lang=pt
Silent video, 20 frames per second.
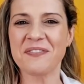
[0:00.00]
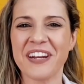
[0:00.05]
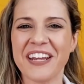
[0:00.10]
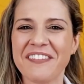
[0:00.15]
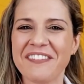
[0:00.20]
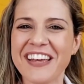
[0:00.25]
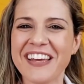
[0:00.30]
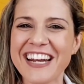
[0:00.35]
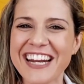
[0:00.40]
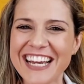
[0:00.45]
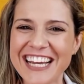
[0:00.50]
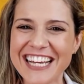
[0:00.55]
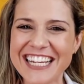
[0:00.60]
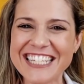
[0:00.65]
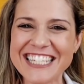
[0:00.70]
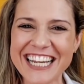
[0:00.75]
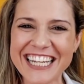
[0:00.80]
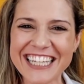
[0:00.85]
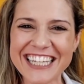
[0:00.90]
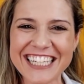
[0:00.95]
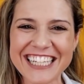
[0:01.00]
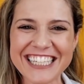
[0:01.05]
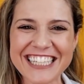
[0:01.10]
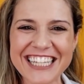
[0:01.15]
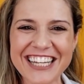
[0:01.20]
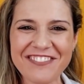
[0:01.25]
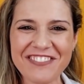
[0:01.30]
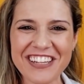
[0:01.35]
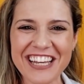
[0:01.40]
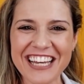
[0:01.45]
Primeira receita aqui
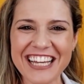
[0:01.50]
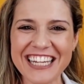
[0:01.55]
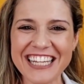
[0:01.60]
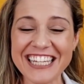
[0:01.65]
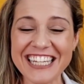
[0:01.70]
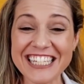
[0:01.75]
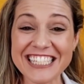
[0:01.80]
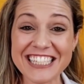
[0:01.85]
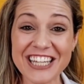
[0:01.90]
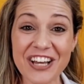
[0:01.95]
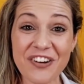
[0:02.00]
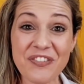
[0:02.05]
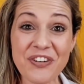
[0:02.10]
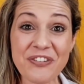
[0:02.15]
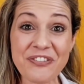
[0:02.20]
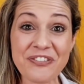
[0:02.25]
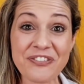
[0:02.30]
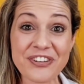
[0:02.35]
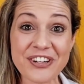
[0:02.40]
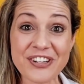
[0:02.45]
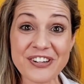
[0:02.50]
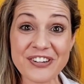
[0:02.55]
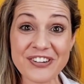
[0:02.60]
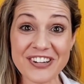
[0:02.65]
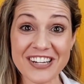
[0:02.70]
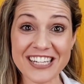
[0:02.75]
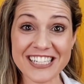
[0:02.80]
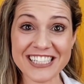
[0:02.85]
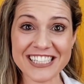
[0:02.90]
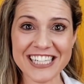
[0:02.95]
da minha lista é o meu frango
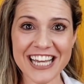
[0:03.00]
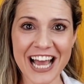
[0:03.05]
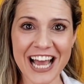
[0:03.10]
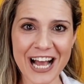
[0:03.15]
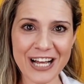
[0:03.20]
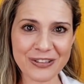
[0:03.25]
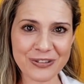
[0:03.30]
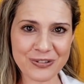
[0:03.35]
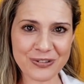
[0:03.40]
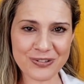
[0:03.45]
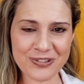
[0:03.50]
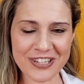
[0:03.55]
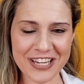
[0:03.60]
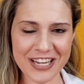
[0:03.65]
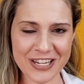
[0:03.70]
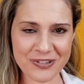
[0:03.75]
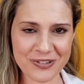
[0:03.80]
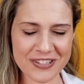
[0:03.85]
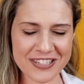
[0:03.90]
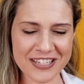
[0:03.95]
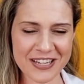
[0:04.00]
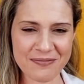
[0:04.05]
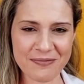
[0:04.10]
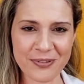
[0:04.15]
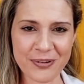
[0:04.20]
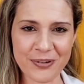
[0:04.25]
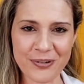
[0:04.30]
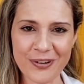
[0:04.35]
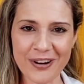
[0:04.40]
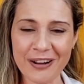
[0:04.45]
recheado com queijo e
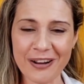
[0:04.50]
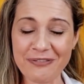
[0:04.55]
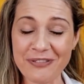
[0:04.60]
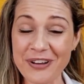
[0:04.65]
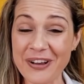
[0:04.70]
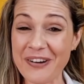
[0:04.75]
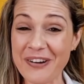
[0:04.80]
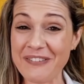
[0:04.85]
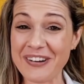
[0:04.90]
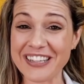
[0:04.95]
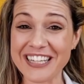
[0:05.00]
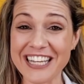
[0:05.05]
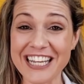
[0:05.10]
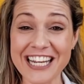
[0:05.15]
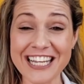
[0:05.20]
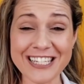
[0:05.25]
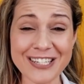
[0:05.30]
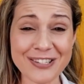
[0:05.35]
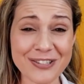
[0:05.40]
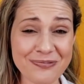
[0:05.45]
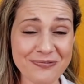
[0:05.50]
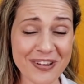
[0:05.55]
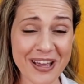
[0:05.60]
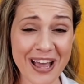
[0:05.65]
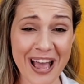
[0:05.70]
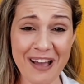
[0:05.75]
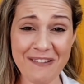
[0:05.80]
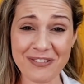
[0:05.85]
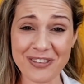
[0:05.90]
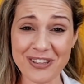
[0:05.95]
cebola. Fica uma delícia, super
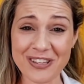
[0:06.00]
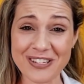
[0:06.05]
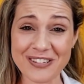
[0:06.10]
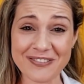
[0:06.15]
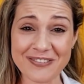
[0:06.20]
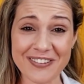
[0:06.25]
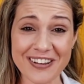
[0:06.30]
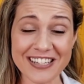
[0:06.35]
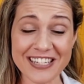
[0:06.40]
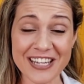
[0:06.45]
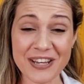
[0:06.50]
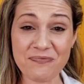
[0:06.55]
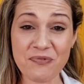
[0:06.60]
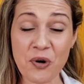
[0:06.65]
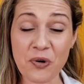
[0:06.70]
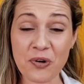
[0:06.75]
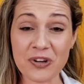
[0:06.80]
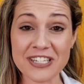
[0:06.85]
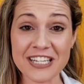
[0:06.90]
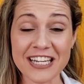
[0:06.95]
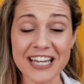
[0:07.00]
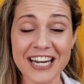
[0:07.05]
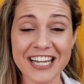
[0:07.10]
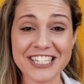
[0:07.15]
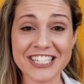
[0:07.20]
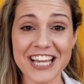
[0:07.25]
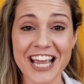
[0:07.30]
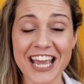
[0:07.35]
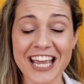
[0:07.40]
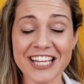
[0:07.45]
rápida de fazer e poucos
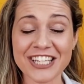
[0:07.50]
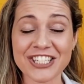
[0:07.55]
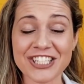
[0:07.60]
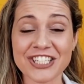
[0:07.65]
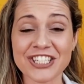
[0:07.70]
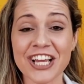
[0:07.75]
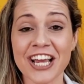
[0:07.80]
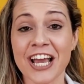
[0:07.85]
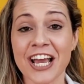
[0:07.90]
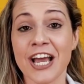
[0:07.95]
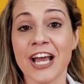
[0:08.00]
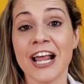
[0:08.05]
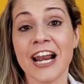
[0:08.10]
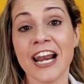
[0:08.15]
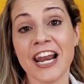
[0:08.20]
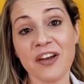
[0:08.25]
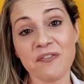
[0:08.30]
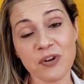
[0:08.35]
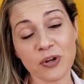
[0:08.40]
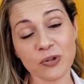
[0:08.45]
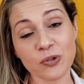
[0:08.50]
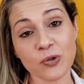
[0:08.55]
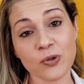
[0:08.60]
ingredientes. Lembrando